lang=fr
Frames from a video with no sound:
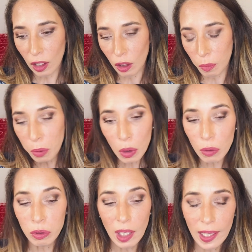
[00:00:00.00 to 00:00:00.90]
Euh, pour que
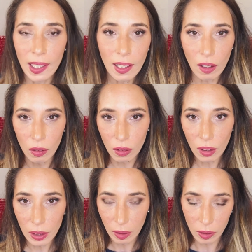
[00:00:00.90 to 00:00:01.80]
vous l'ayez en
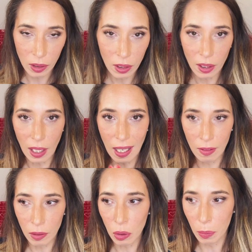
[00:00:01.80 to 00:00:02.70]
temps et en heure
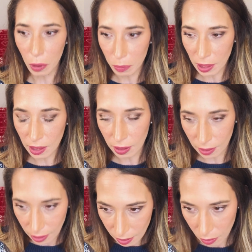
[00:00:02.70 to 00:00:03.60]
avant le 1er
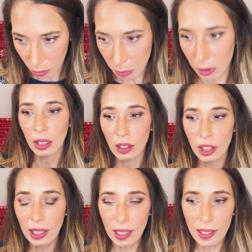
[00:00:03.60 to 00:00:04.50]
décembre,
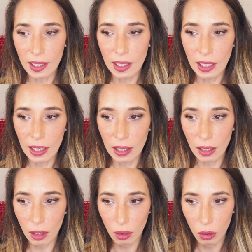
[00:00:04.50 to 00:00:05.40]
j'ai décidé
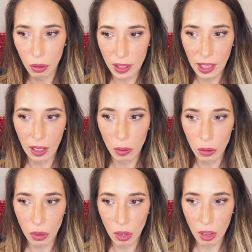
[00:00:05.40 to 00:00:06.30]
euh, de tirer au
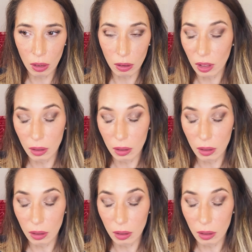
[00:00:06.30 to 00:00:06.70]
sort